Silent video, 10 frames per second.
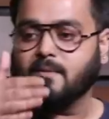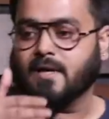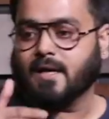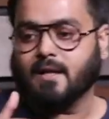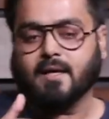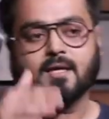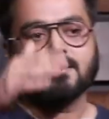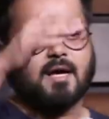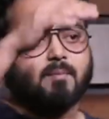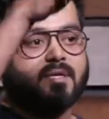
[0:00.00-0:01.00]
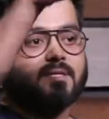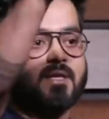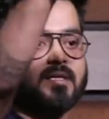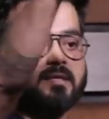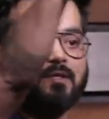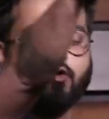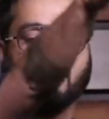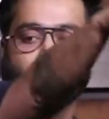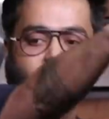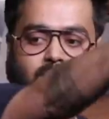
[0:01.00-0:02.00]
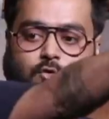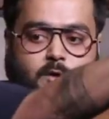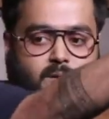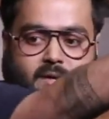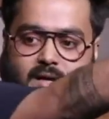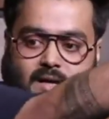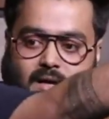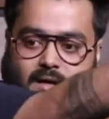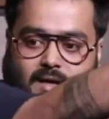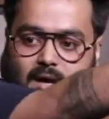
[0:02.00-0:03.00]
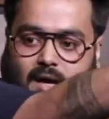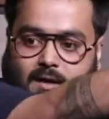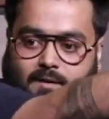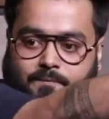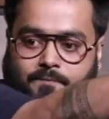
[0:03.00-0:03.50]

तभी मैंने कहा देखा सामने से ना ऐसे दो किलोमीटर दूरी पर मणिकर्णी का घाट है